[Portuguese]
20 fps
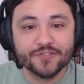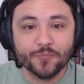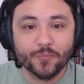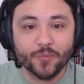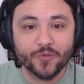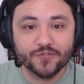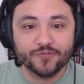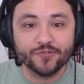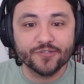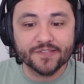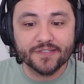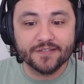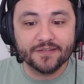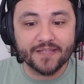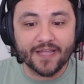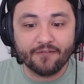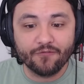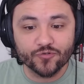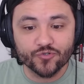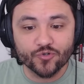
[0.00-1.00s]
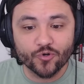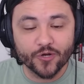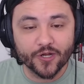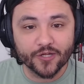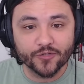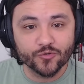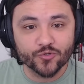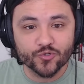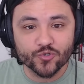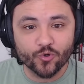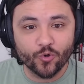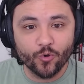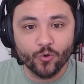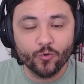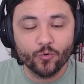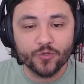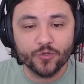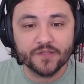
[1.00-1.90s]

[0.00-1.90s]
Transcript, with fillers: de pessoas que estavam jogando o jogo